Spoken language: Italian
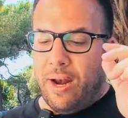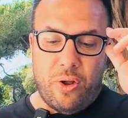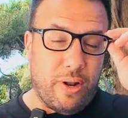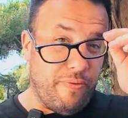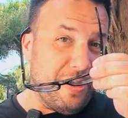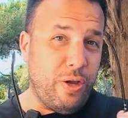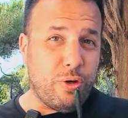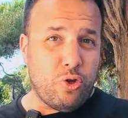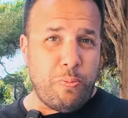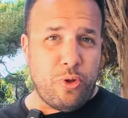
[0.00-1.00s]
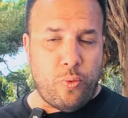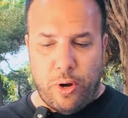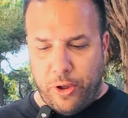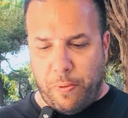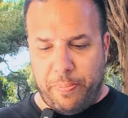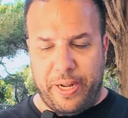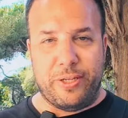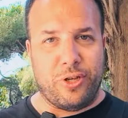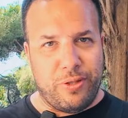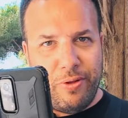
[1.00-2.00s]
Allora, vi dico subito quello che ho
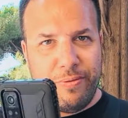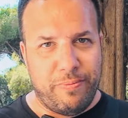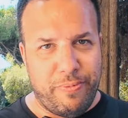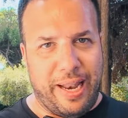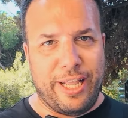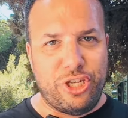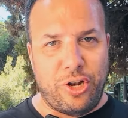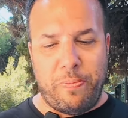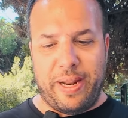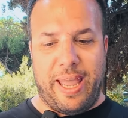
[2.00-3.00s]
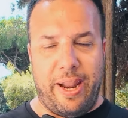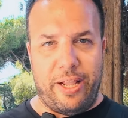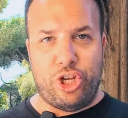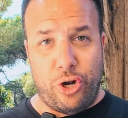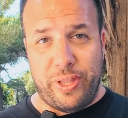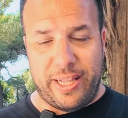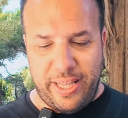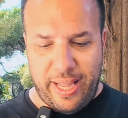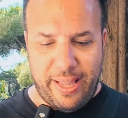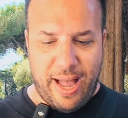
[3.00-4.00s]
preso, leggerlo perché c'erano
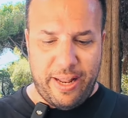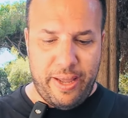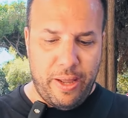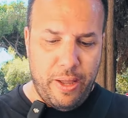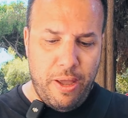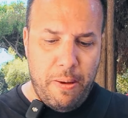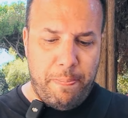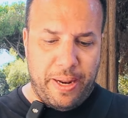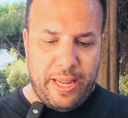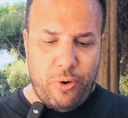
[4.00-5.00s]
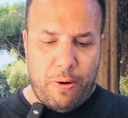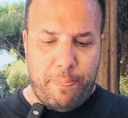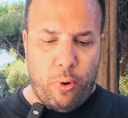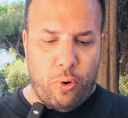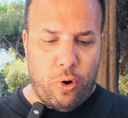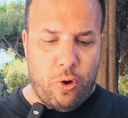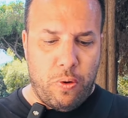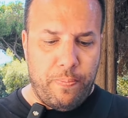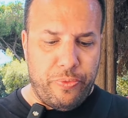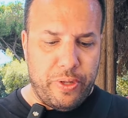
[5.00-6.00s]
tanti dettagli. Panino al
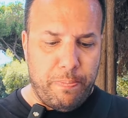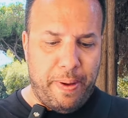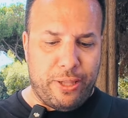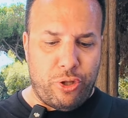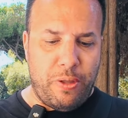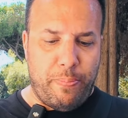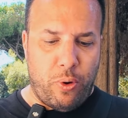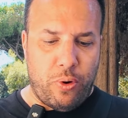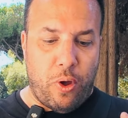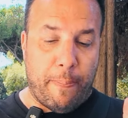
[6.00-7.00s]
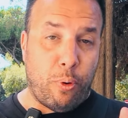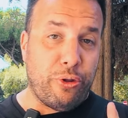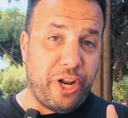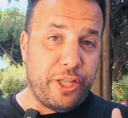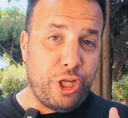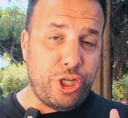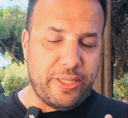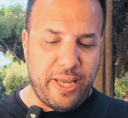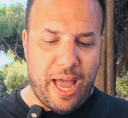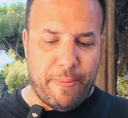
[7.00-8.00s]
pollo, petto di pollo, Apollo 13
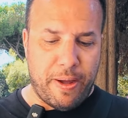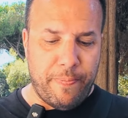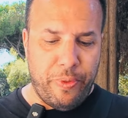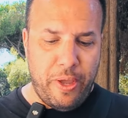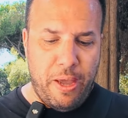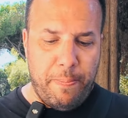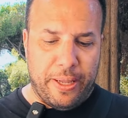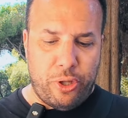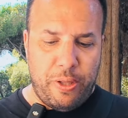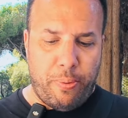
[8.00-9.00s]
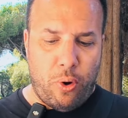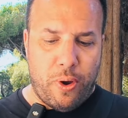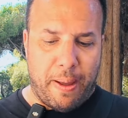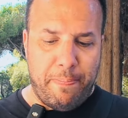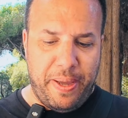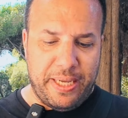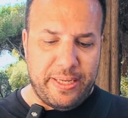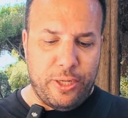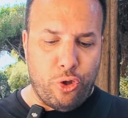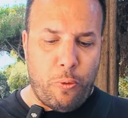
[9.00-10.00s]
si chiama, petto di pollo
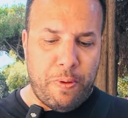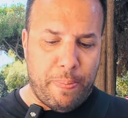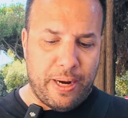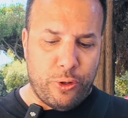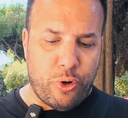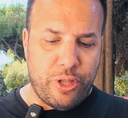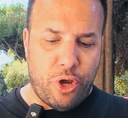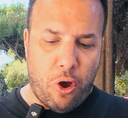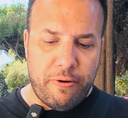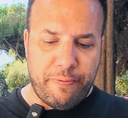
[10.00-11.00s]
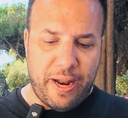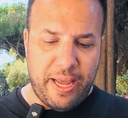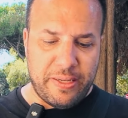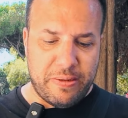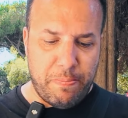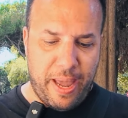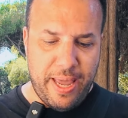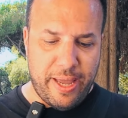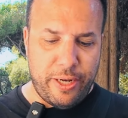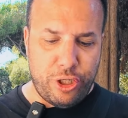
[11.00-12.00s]
campese in doppia pannatura di cornflakes,
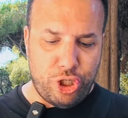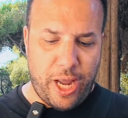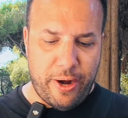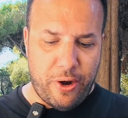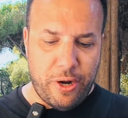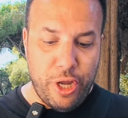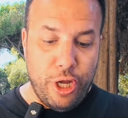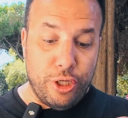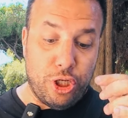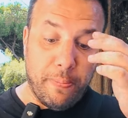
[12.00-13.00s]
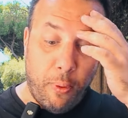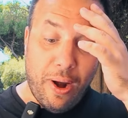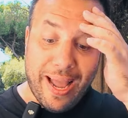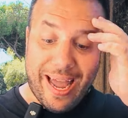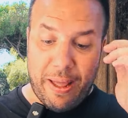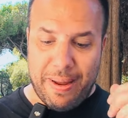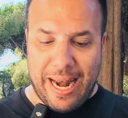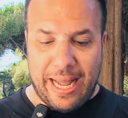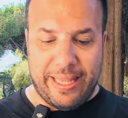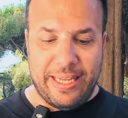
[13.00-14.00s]
bacon, cheddar, cipolla
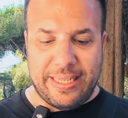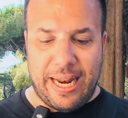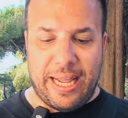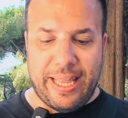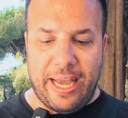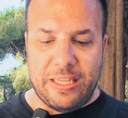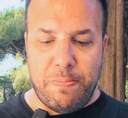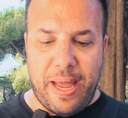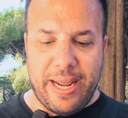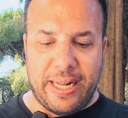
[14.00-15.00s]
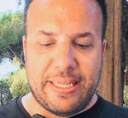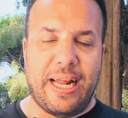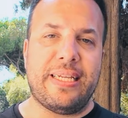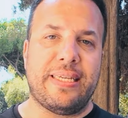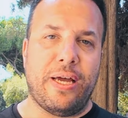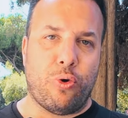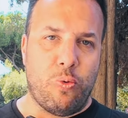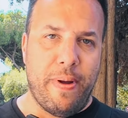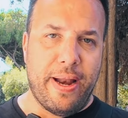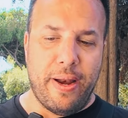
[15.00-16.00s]
caramellata, insalata iceberg e salsa
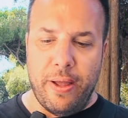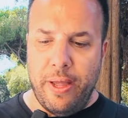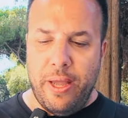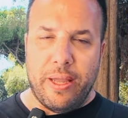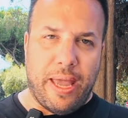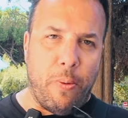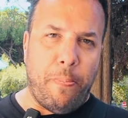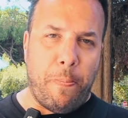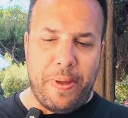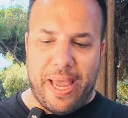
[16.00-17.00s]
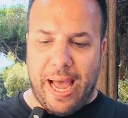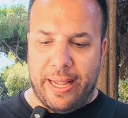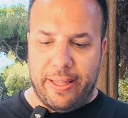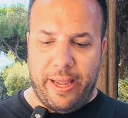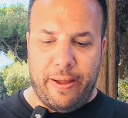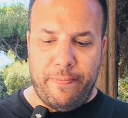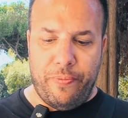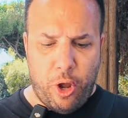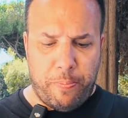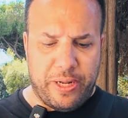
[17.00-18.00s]
Ruben, che è un po' piccante.
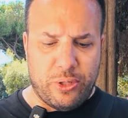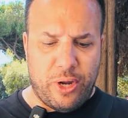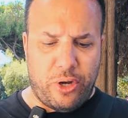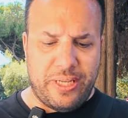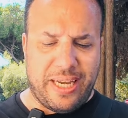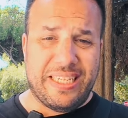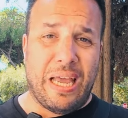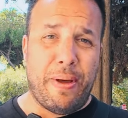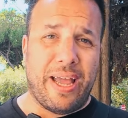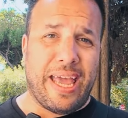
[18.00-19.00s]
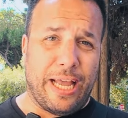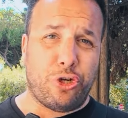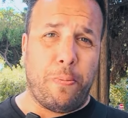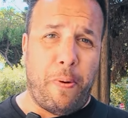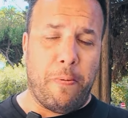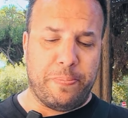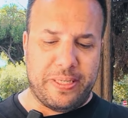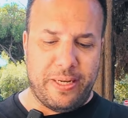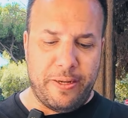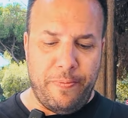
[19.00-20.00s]
Poi ho preso una cosa che si chiama Casho
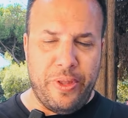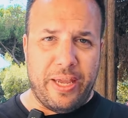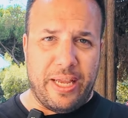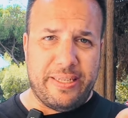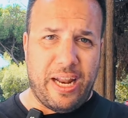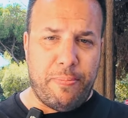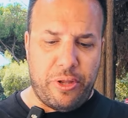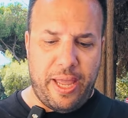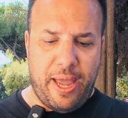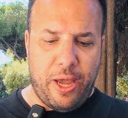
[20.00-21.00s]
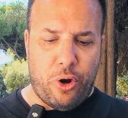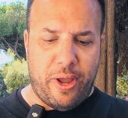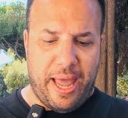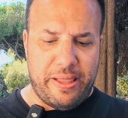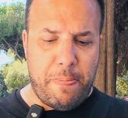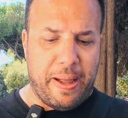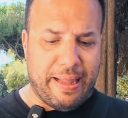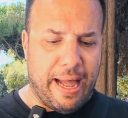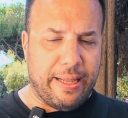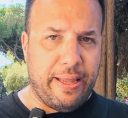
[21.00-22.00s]
Pops, che sarebbero dei crocchetti di
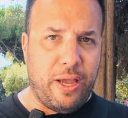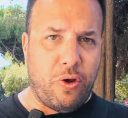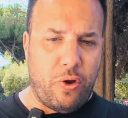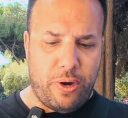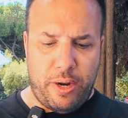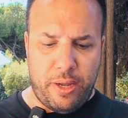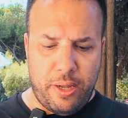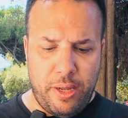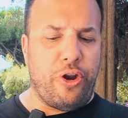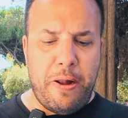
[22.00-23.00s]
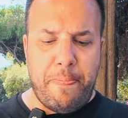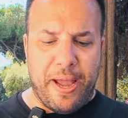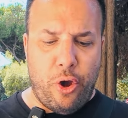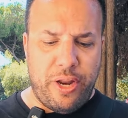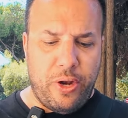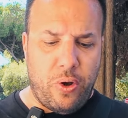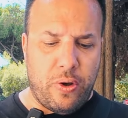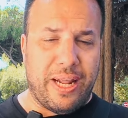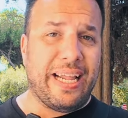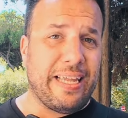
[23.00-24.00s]
patate con, con il
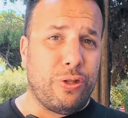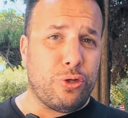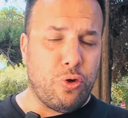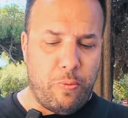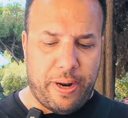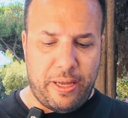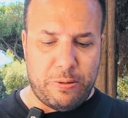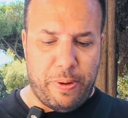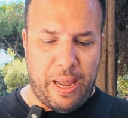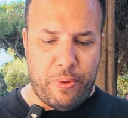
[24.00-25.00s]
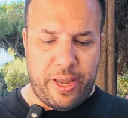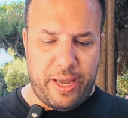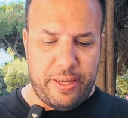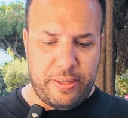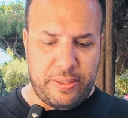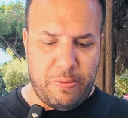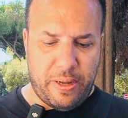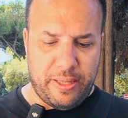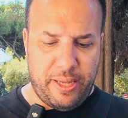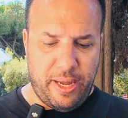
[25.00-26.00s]
pecorino grattato sopra, speriamo che si
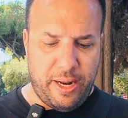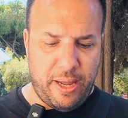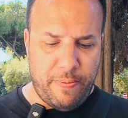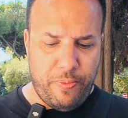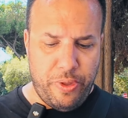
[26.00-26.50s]
mantiene.